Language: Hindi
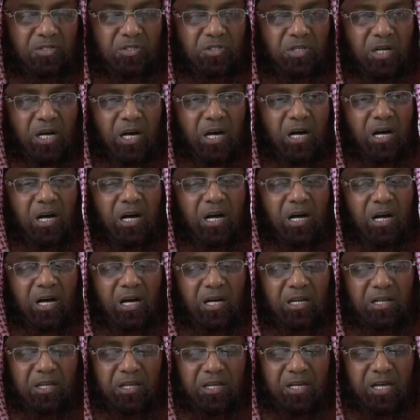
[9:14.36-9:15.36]

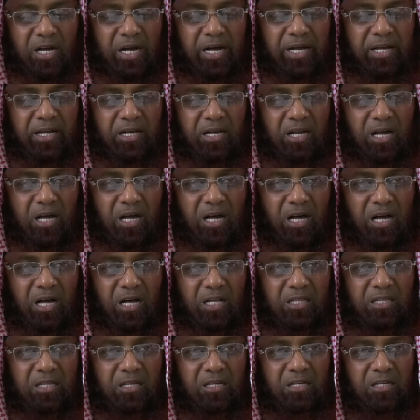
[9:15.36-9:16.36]
सारी
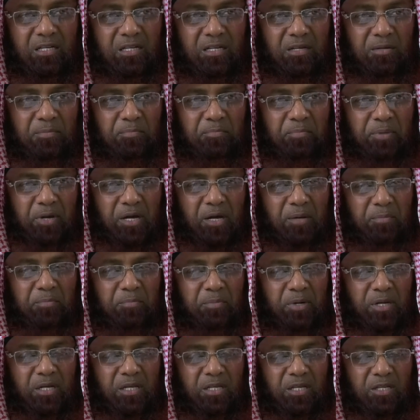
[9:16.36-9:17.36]
कायनात
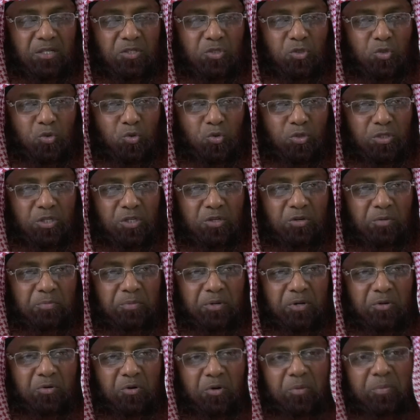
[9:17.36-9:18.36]
पैगंबर की जूतियों
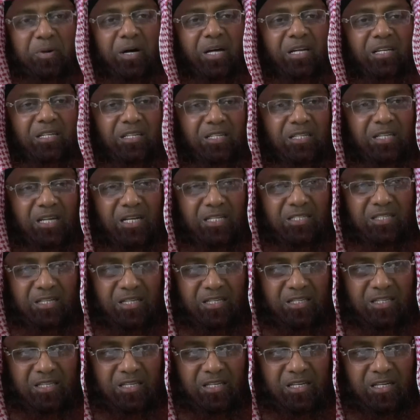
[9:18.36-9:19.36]
पर कुर्बान की जा
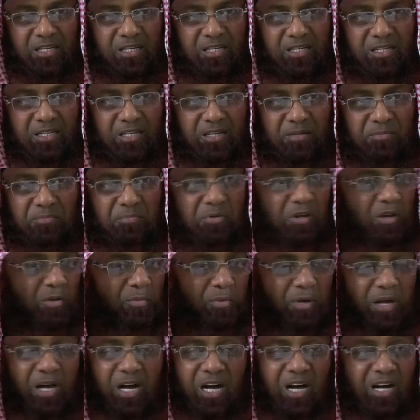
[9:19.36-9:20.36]
सकती है फिर
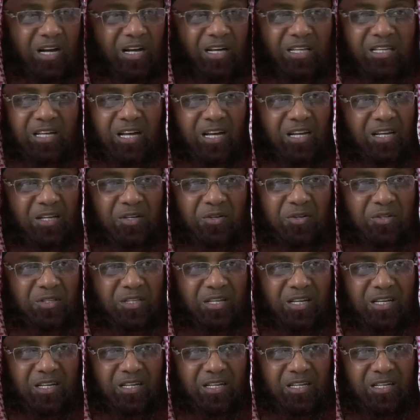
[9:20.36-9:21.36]
भी हक अदा नहीं
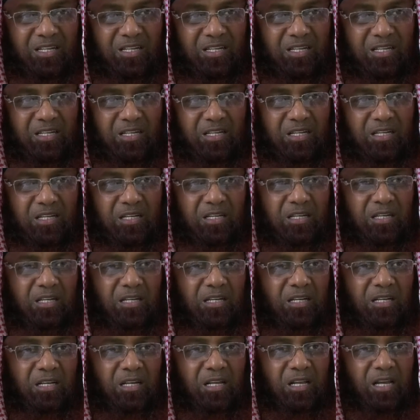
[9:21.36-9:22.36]
होता
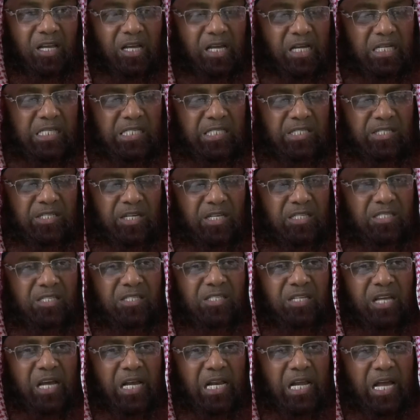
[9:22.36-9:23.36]
लेकिन
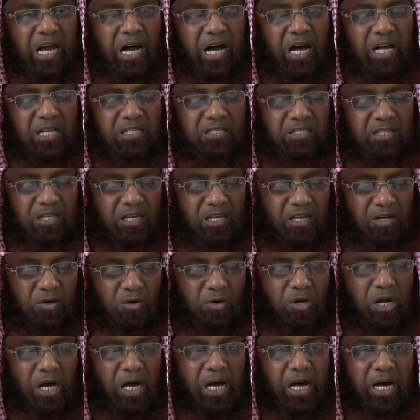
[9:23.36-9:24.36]
जिन्स के लिहाज से
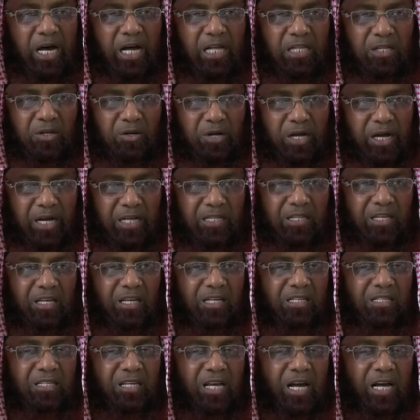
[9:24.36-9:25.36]
कुरान और
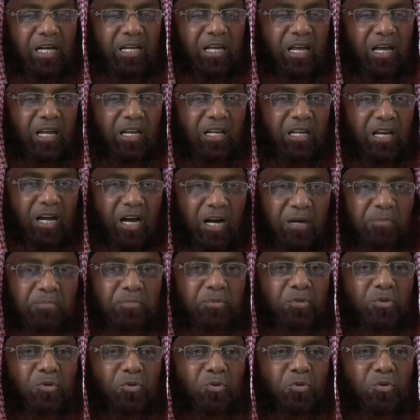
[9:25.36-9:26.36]
हदीस क्या कह रही है
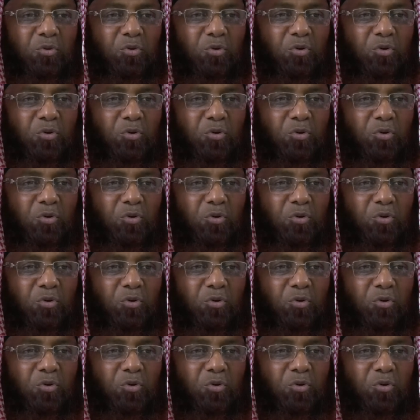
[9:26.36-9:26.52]
अब्दू